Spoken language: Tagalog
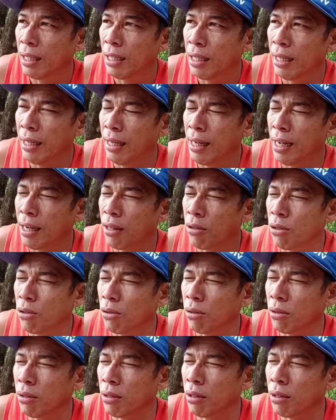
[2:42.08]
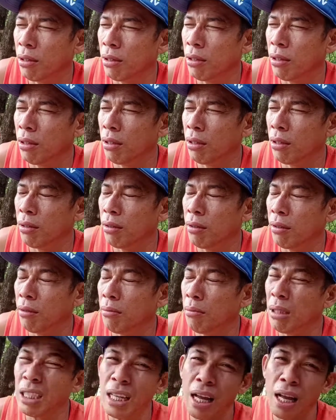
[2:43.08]
Uh, ah, ako yung,
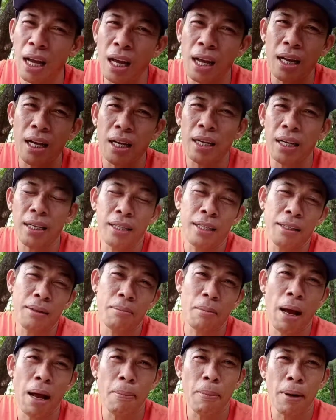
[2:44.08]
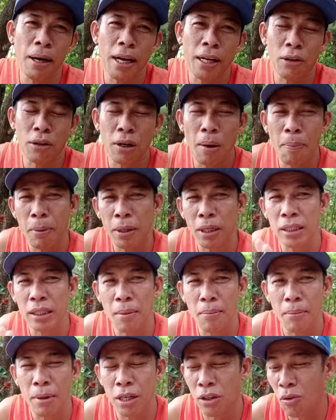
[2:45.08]
basta, mahabang ano kapag
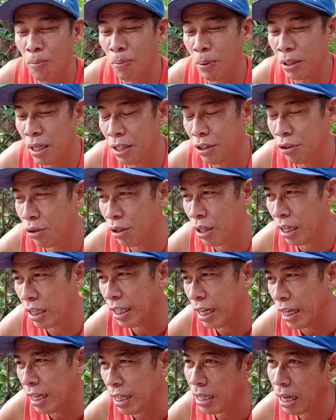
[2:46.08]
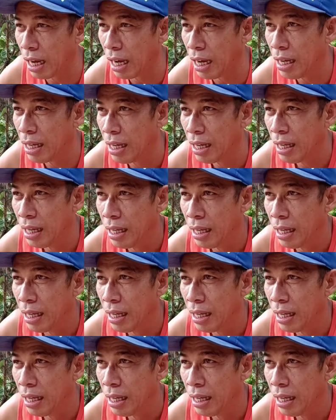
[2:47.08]
isabihin ko pa sa inyo na isa-isa,